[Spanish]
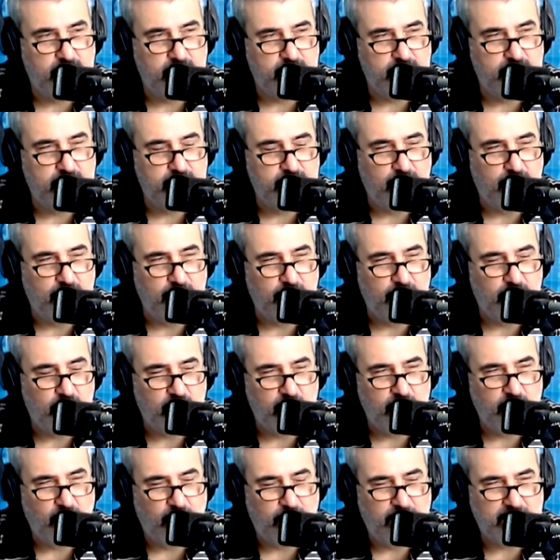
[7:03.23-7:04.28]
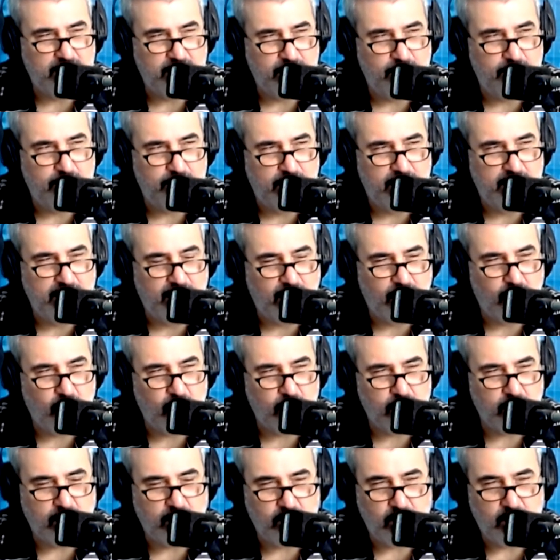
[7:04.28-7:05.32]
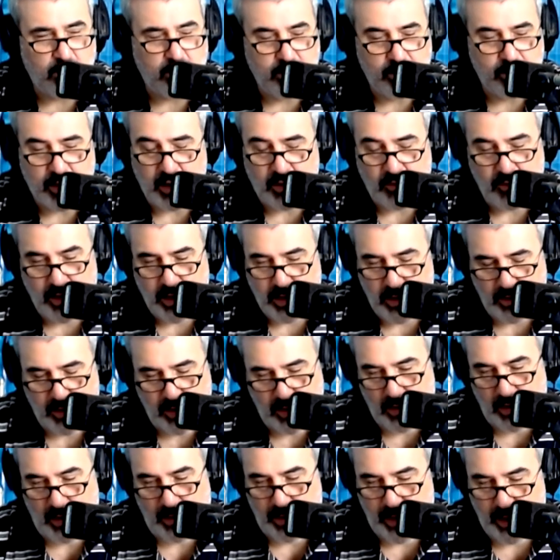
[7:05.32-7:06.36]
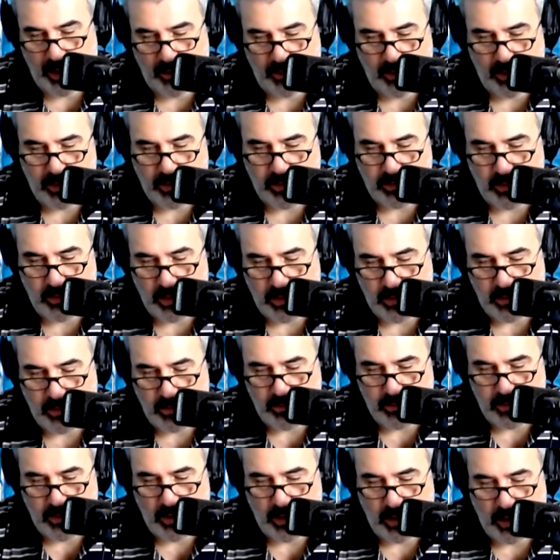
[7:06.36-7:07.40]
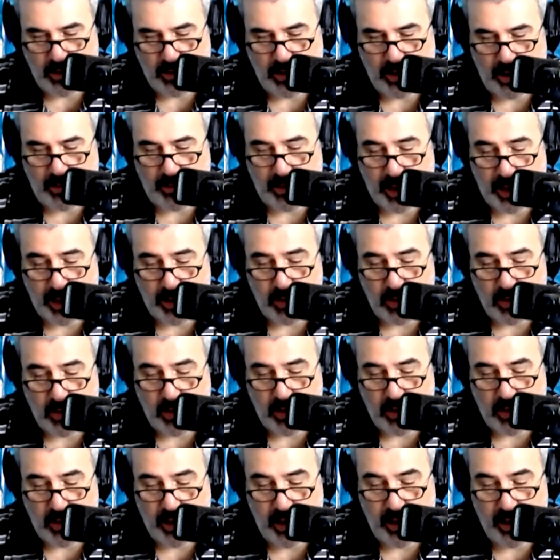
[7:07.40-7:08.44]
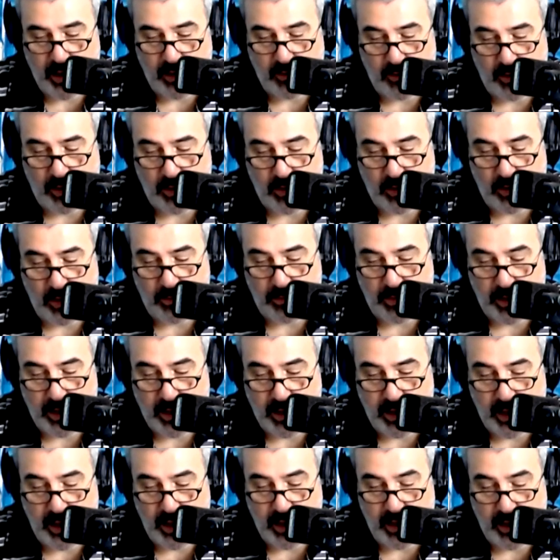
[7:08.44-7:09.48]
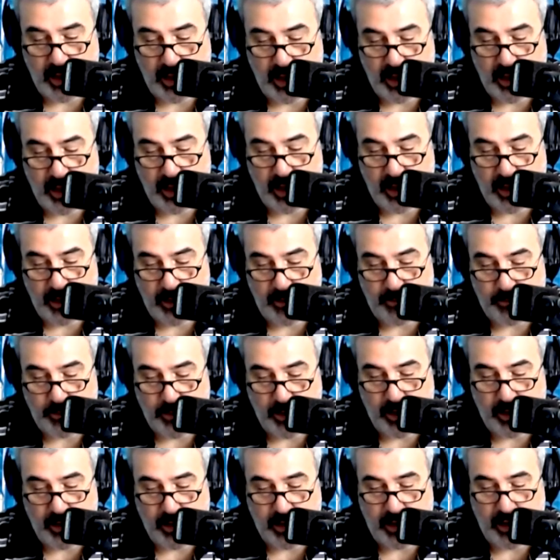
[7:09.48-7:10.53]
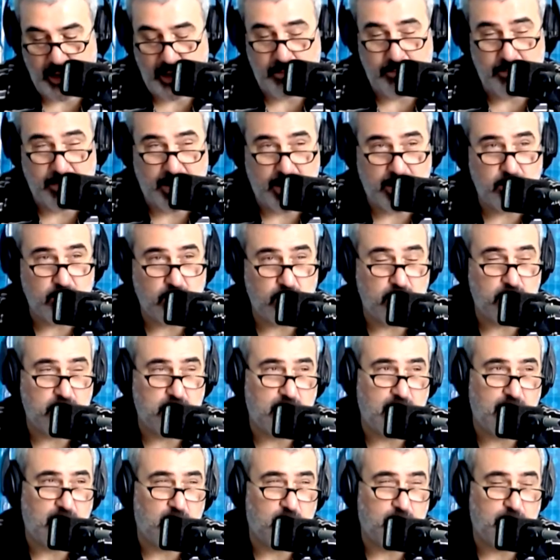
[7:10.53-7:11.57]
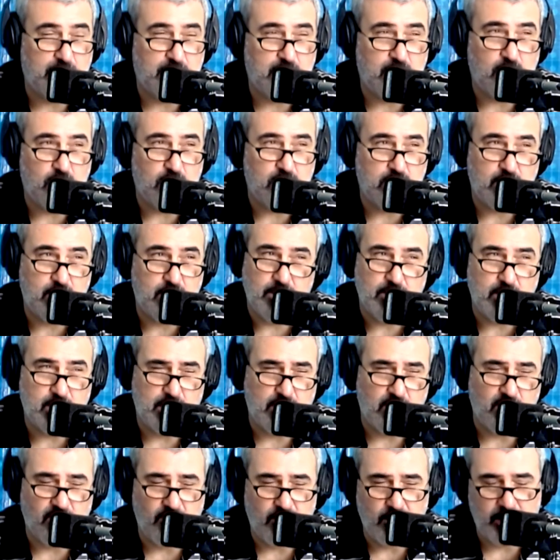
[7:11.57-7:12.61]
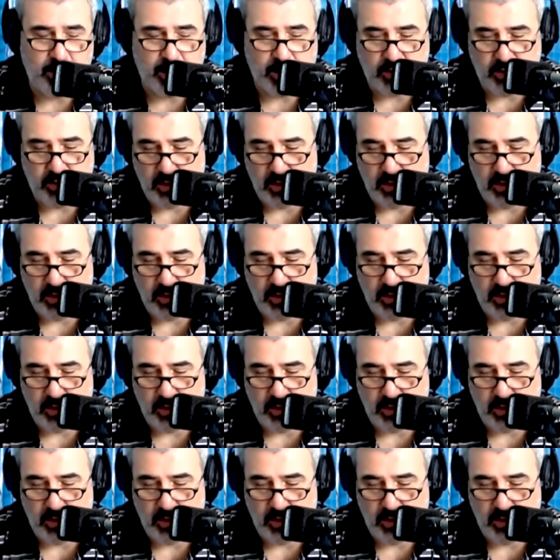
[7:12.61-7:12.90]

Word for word: Y al mismo tiempo pasan varias cosas. Yo recuerdo, seguramente vos, vos lo recordás más que yo, eh, eh, cuando el presidente, en marzo del año pasado, sí, creo que fue marzo,